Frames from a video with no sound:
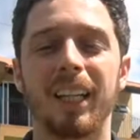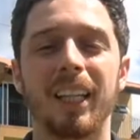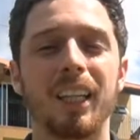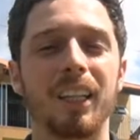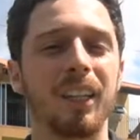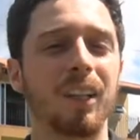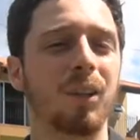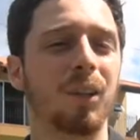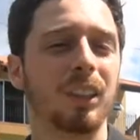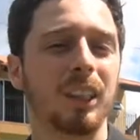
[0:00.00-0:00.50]

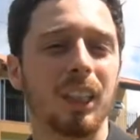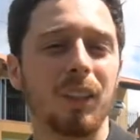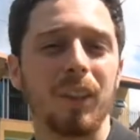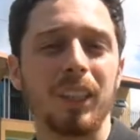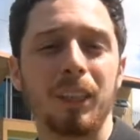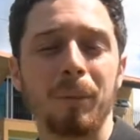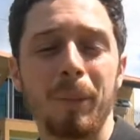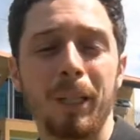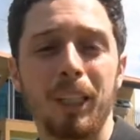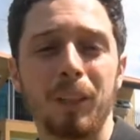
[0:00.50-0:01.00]
E,
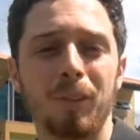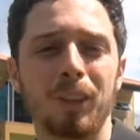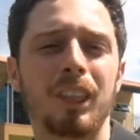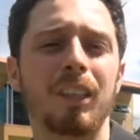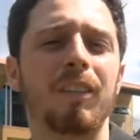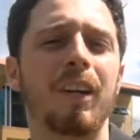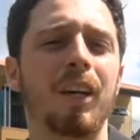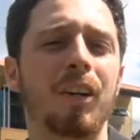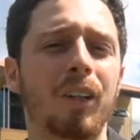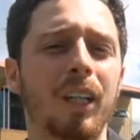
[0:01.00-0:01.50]
consequentemente, você
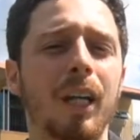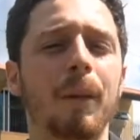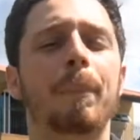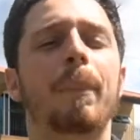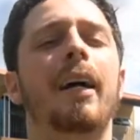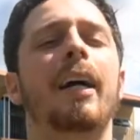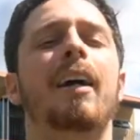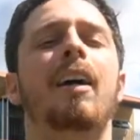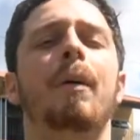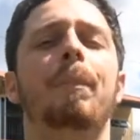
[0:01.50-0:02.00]
vai o quê?
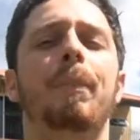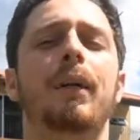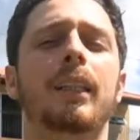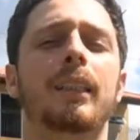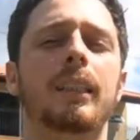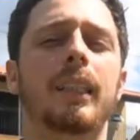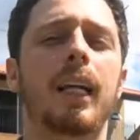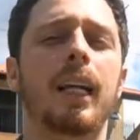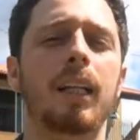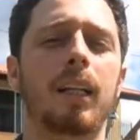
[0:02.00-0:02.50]
Pagar uma
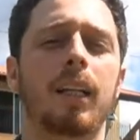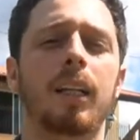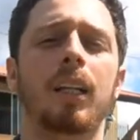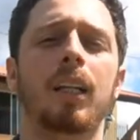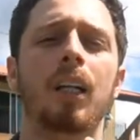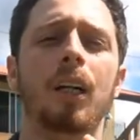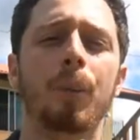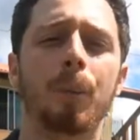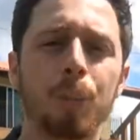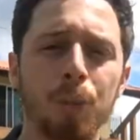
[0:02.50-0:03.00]
parcela
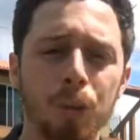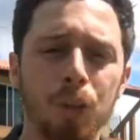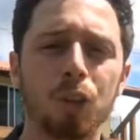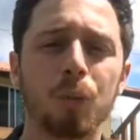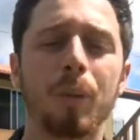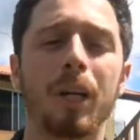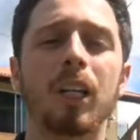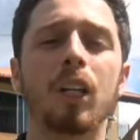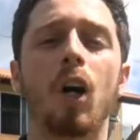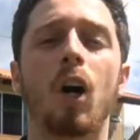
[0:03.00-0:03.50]
muito
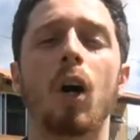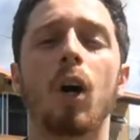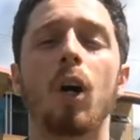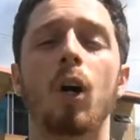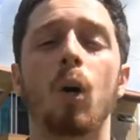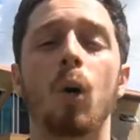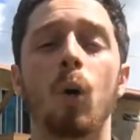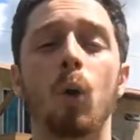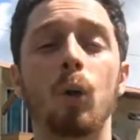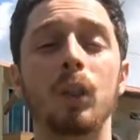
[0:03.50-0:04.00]
menor
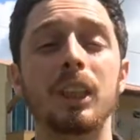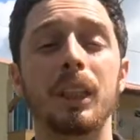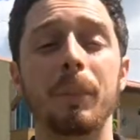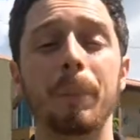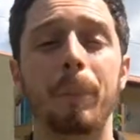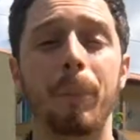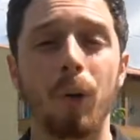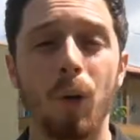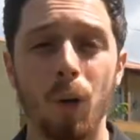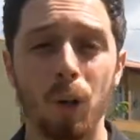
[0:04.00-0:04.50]
os
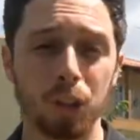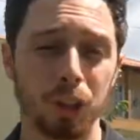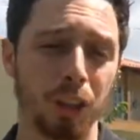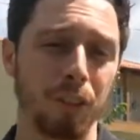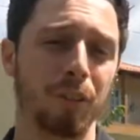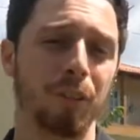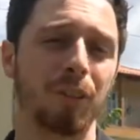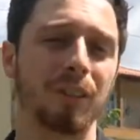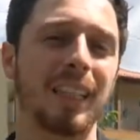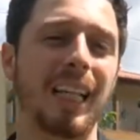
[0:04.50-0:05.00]
impostos que
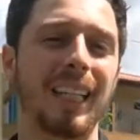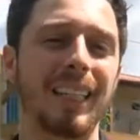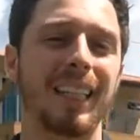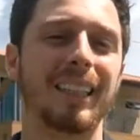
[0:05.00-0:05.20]
vão estar ali